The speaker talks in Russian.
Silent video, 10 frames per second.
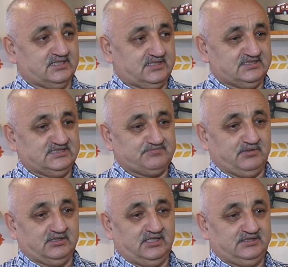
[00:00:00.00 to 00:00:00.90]
заказ
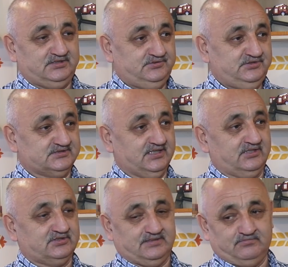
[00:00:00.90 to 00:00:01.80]
исполняет, не
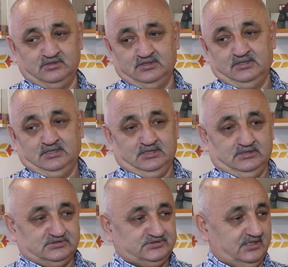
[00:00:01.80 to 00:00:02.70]
знаю, там
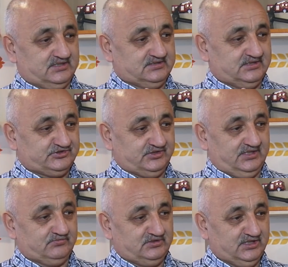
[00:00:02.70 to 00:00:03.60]
сразу
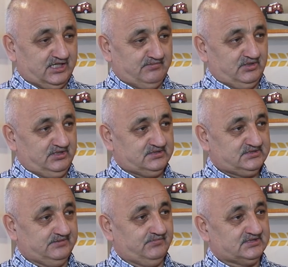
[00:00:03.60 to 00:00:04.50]
начинает, вот в декабре
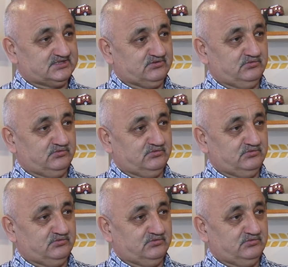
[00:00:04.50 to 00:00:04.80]
2017